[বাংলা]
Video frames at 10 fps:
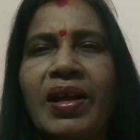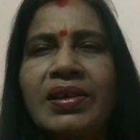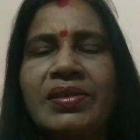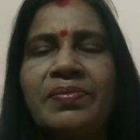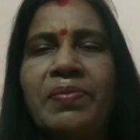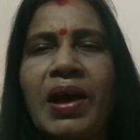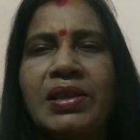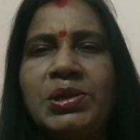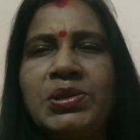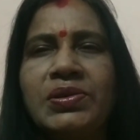এক
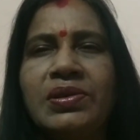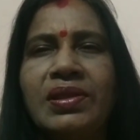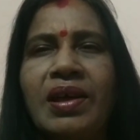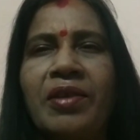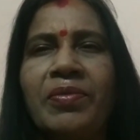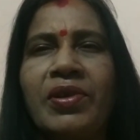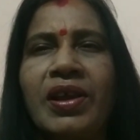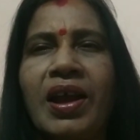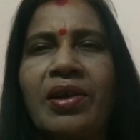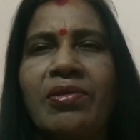পাঁচজন তারপরে
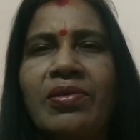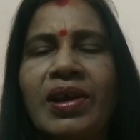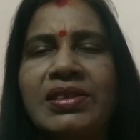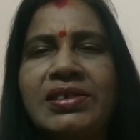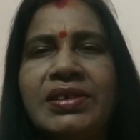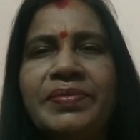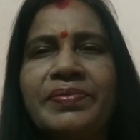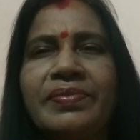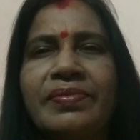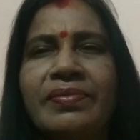এখন আছে
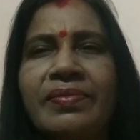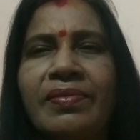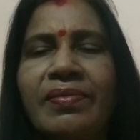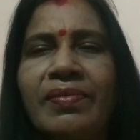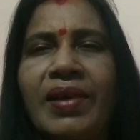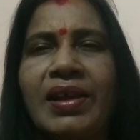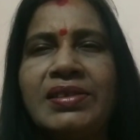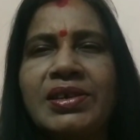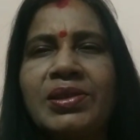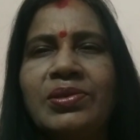
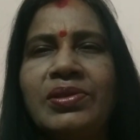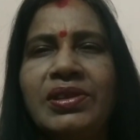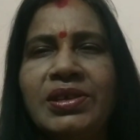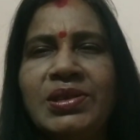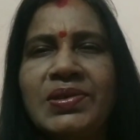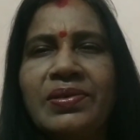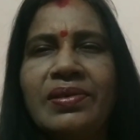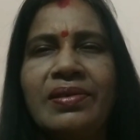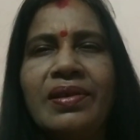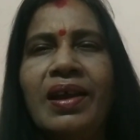আজকে তো তিনজন
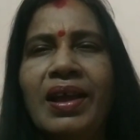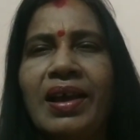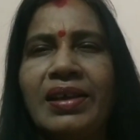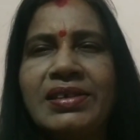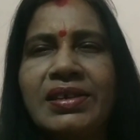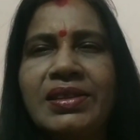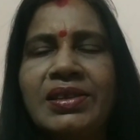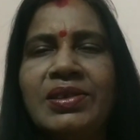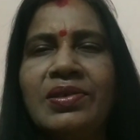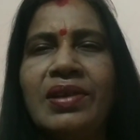হ্যাঁ আজকে
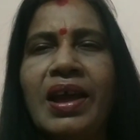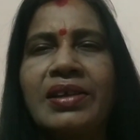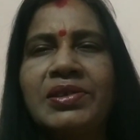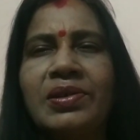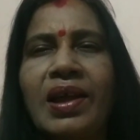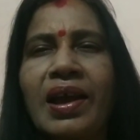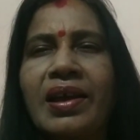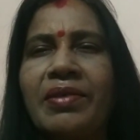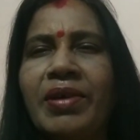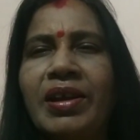তিনজন একজন
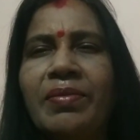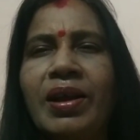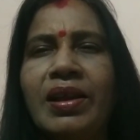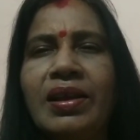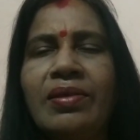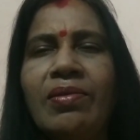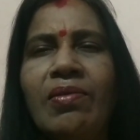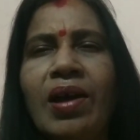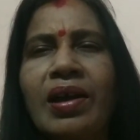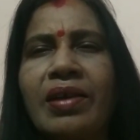একেবারে মানে ও
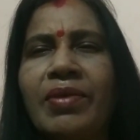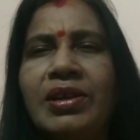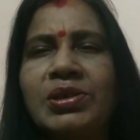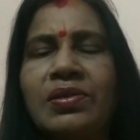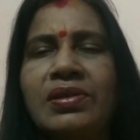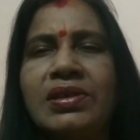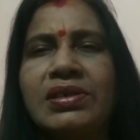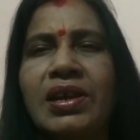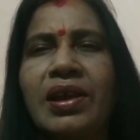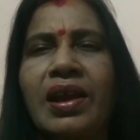একেবারে
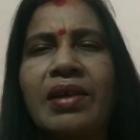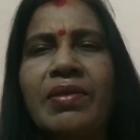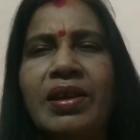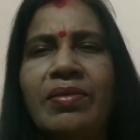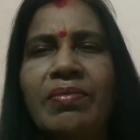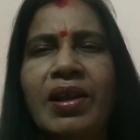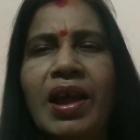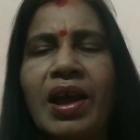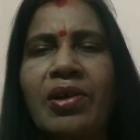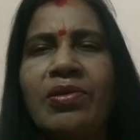শয্যাশায়ী একেবারে মানে
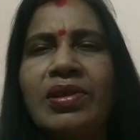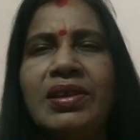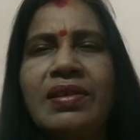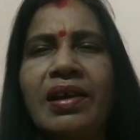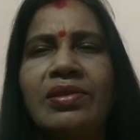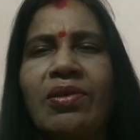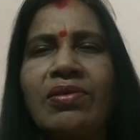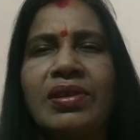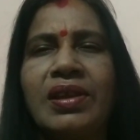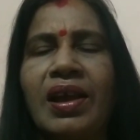এখনই যায়
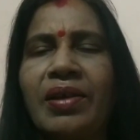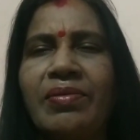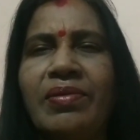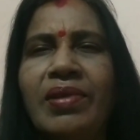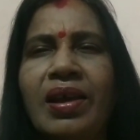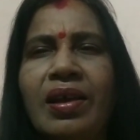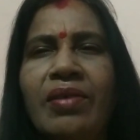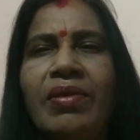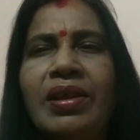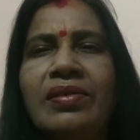তখনই যায় এখন
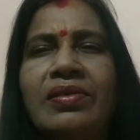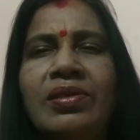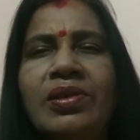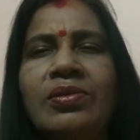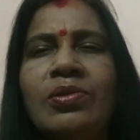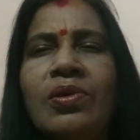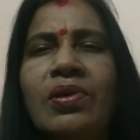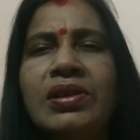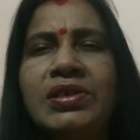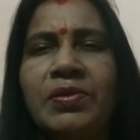মানে দিক দুঃখ
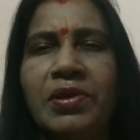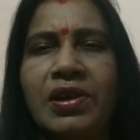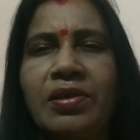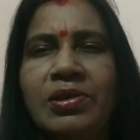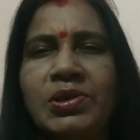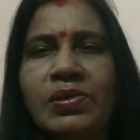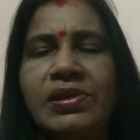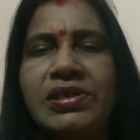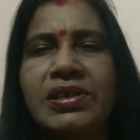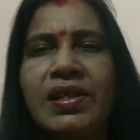করে জীবনটা ওর
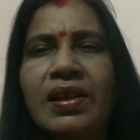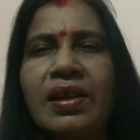চলছে